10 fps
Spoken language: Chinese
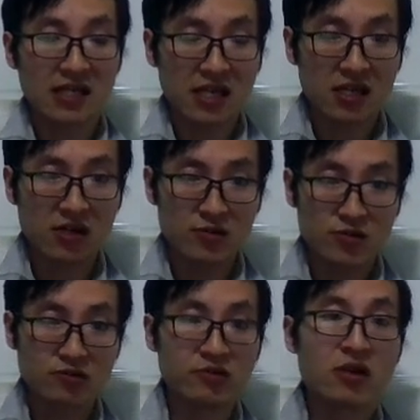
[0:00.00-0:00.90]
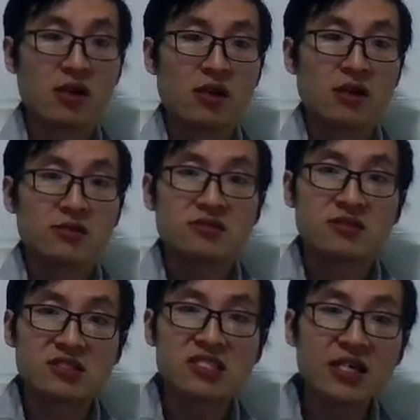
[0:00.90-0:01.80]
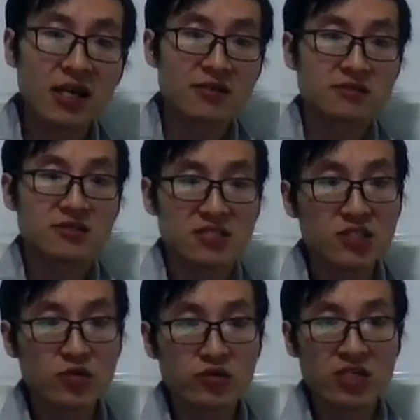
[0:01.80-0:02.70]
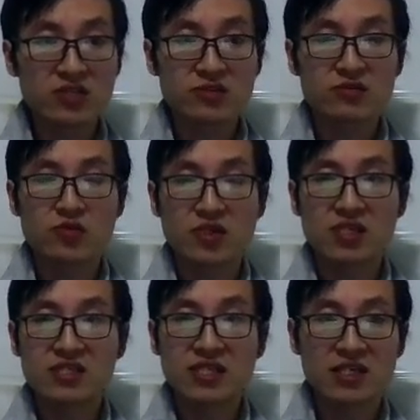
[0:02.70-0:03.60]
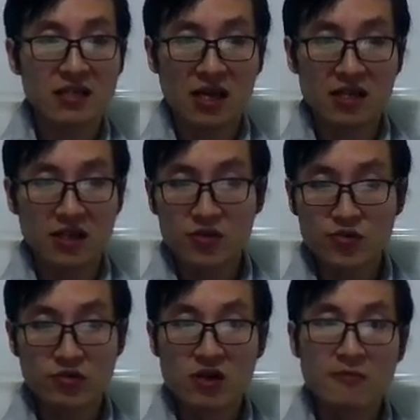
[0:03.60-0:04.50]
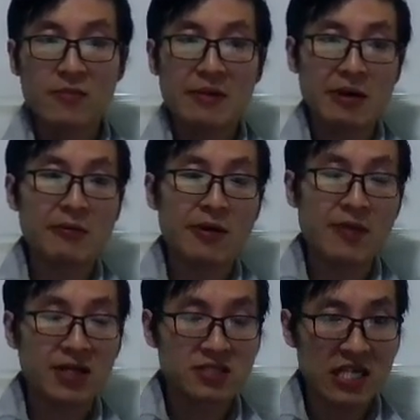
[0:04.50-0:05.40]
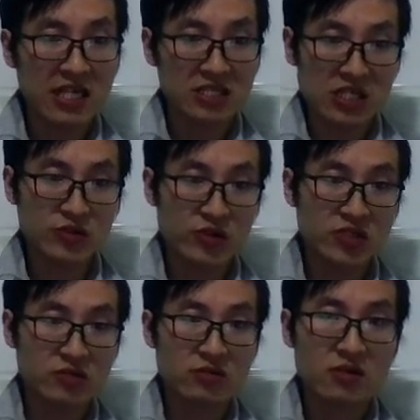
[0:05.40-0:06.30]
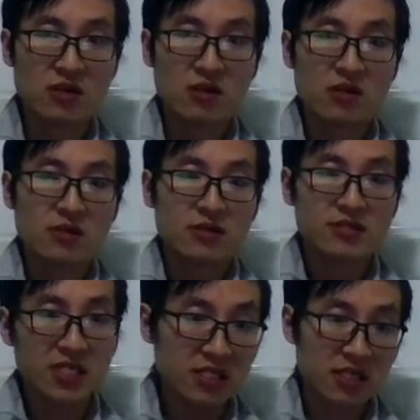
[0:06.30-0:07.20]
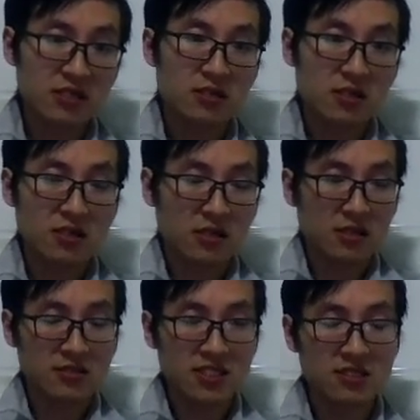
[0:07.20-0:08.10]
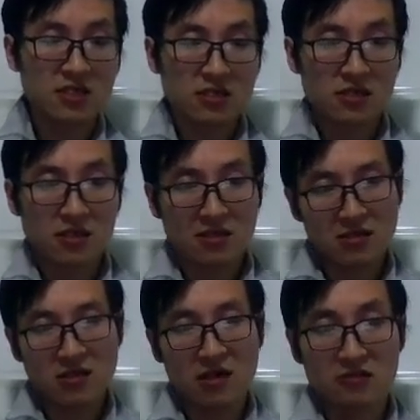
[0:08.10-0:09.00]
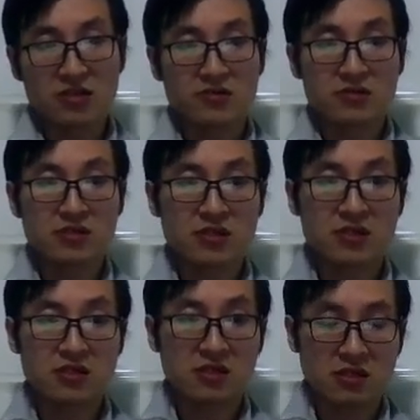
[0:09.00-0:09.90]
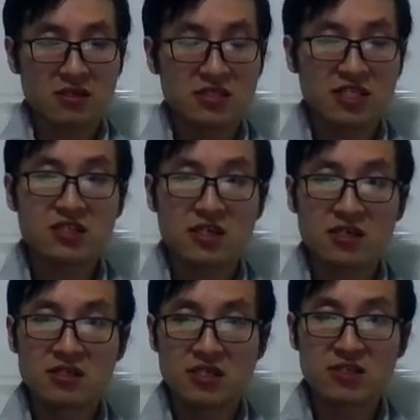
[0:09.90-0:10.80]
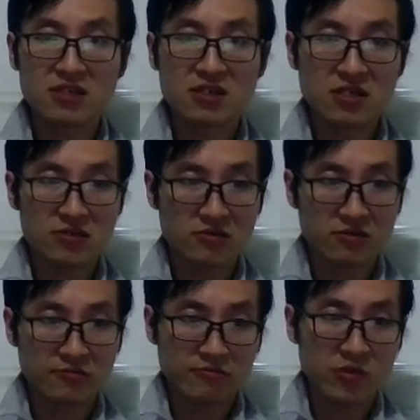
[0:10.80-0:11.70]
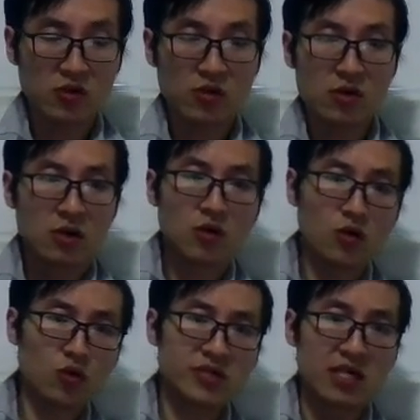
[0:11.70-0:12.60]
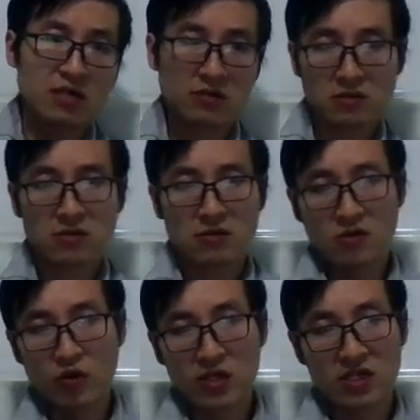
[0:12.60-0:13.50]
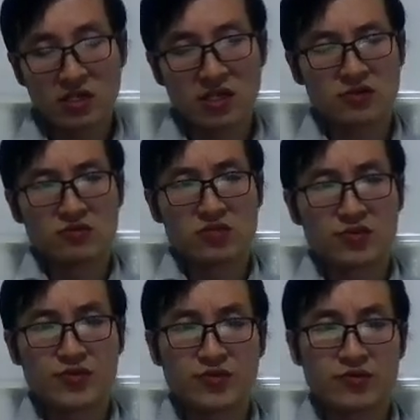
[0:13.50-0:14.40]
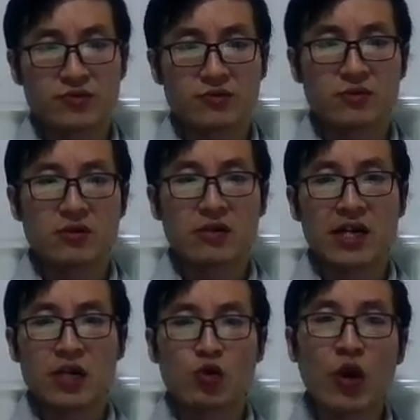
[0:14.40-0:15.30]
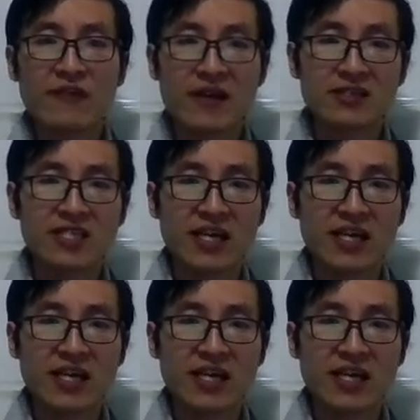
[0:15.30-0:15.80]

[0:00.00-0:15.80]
够去极恨、极度的这种纯的邪恶，它能够去慢慢慢慢产生出一种新的啊新的好的东西啊，就是新的新的一种互相获益的一种秩序，它给推翻前一